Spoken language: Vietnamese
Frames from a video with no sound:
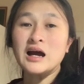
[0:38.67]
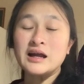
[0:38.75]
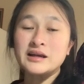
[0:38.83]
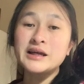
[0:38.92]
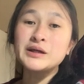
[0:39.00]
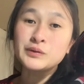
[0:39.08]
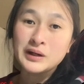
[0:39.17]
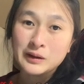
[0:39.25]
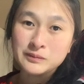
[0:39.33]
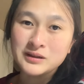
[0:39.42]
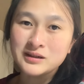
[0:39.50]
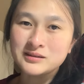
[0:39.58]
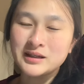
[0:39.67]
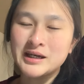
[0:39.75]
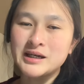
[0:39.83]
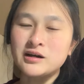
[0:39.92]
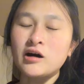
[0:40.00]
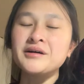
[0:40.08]
Đi du học á,
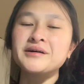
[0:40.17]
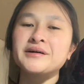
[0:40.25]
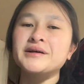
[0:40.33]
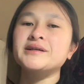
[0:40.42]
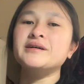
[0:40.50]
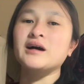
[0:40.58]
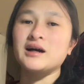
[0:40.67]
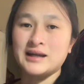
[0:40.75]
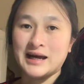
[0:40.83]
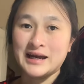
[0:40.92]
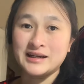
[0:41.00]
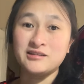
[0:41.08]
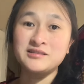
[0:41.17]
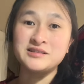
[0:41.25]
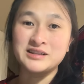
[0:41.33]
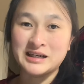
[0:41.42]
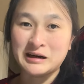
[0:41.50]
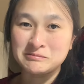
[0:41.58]
thì có người được ở lại, có
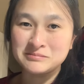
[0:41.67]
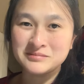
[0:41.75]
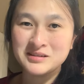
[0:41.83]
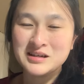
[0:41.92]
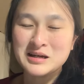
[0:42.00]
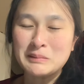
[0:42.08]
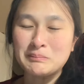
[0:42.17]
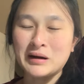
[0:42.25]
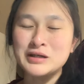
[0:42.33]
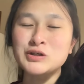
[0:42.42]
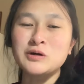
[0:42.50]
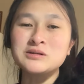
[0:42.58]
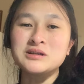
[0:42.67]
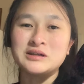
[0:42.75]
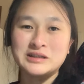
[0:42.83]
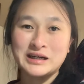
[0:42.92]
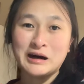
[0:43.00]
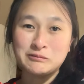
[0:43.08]
người không. Mà cái số
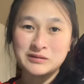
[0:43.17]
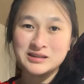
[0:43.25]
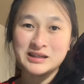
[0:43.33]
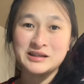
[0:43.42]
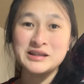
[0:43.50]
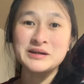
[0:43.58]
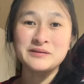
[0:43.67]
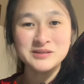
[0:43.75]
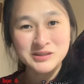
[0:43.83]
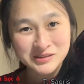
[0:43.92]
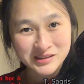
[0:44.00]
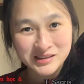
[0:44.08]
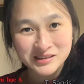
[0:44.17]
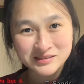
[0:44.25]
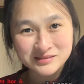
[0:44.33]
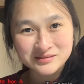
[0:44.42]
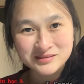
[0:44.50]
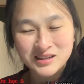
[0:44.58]
người không á, thì nó nhiều hơn số người
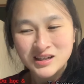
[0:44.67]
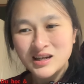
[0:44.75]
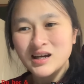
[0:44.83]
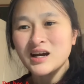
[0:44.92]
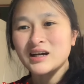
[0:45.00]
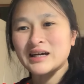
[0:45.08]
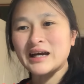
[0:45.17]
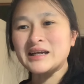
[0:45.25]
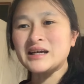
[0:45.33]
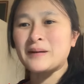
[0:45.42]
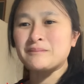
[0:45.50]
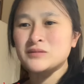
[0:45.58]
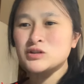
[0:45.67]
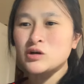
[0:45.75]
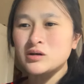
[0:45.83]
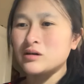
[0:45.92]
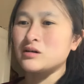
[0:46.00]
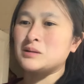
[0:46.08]
được. Cái um,
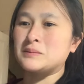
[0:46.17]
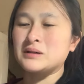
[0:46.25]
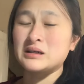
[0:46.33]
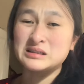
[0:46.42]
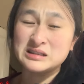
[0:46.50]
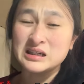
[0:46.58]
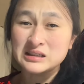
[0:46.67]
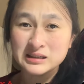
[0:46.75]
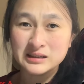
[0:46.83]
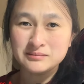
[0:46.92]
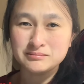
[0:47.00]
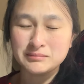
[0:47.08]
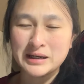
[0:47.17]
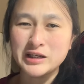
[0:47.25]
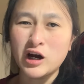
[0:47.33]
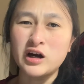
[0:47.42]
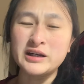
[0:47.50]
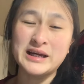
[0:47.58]
số người một định cư á, mà
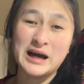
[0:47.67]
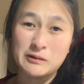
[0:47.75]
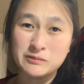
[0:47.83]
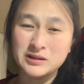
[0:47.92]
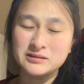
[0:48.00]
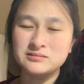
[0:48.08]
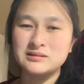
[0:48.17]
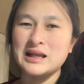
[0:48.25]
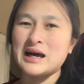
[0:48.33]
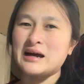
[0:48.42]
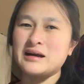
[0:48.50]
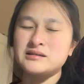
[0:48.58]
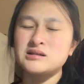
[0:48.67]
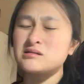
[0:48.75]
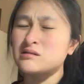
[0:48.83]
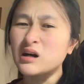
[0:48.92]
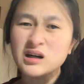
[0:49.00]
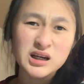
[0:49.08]
do đi học á, là
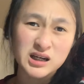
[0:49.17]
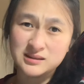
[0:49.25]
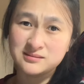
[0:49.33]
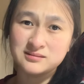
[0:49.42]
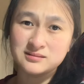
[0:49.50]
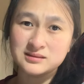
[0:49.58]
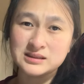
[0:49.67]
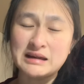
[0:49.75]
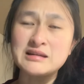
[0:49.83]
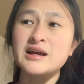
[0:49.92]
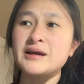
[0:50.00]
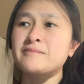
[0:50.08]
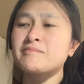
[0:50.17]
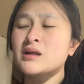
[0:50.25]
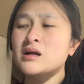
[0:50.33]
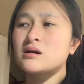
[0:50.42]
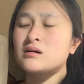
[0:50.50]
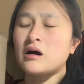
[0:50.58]
rất ít. Tại vì
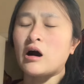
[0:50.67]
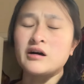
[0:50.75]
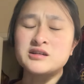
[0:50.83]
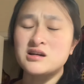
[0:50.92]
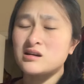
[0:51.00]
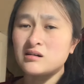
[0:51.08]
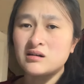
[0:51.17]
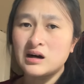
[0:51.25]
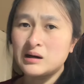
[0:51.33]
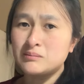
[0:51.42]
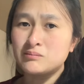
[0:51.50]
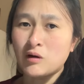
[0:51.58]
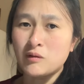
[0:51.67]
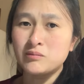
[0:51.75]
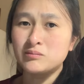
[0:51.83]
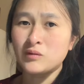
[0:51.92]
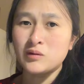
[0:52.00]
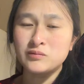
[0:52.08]
họ chỉ lựa một
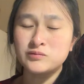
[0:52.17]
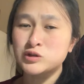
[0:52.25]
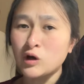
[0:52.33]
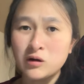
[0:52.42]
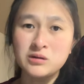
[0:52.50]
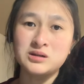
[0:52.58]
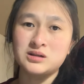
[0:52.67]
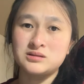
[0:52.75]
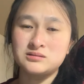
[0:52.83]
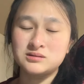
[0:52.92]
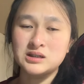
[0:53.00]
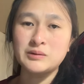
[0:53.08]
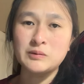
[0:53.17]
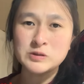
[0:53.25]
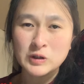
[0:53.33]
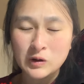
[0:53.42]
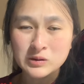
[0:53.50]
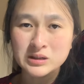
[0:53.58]
một số thôi, nhưng một
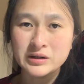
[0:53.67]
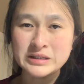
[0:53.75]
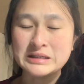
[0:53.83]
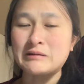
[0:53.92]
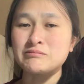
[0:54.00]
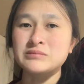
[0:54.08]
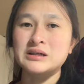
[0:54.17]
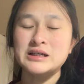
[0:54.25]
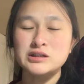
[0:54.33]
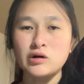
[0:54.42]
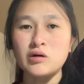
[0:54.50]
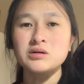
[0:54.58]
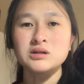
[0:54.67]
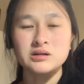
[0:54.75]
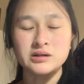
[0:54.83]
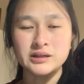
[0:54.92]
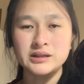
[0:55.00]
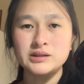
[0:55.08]
số người trong cái số
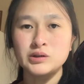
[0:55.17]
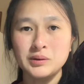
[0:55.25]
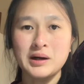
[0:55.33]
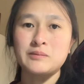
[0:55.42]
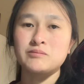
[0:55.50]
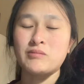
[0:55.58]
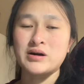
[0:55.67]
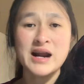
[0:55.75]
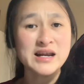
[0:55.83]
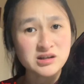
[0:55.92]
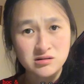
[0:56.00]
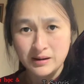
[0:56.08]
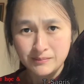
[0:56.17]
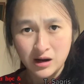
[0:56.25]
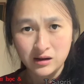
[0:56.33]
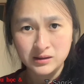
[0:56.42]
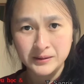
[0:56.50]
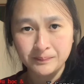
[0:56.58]
người du học mà ra trường năm
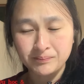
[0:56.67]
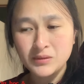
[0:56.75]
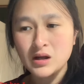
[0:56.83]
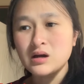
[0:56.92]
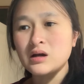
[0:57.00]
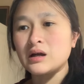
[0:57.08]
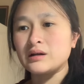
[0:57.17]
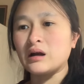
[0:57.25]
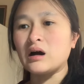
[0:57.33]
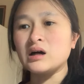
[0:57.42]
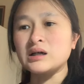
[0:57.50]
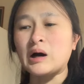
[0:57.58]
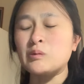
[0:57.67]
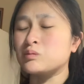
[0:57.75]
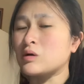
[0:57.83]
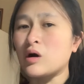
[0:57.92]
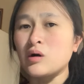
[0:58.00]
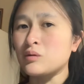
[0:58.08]
đó thôi nó
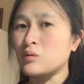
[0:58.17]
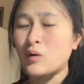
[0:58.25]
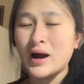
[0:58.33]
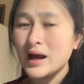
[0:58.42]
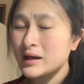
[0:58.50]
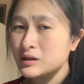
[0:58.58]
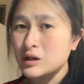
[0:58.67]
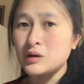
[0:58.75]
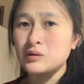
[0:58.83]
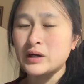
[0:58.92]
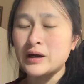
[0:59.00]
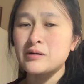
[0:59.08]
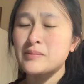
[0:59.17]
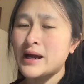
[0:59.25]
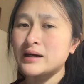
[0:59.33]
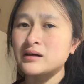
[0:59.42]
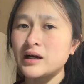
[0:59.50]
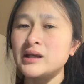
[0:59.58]
không có quá nhiều để
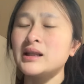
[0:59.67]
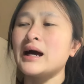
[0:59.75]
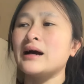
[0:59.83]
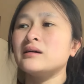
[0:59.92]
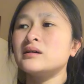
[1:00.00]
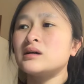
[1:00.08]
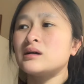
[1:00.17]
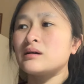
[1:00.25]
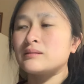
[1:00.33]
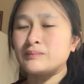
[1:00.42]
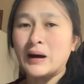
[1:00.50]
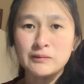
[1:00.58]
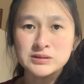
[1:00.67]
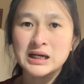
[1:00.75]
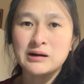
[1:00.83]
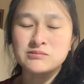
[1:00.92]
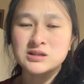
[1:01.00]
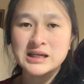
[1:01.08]
bạn nghĩ là học
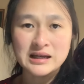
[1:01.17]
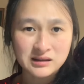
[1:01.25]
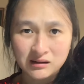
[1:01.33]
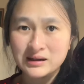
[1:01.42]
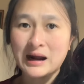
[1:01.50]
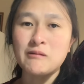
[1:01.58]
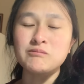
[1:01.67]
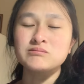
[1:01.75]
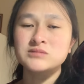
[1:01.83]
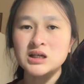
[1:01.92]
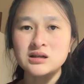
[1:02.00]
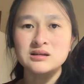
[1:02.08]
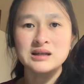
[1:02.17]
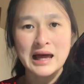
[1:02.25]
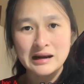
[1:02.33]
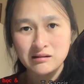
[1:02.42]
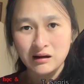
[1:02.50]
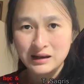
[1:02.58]
xong sẽ tự động xin
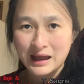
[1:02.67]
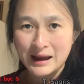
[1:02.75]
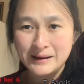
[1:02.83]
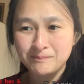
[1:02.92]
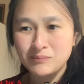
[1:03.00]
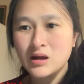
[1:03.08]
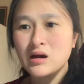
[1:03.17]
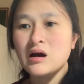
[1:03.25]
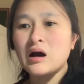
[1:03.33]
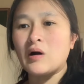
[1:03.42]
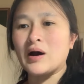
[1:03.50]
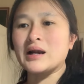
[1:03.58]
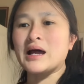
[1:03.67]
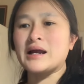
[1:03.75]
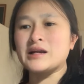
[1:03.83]
là được ở lại hoặc là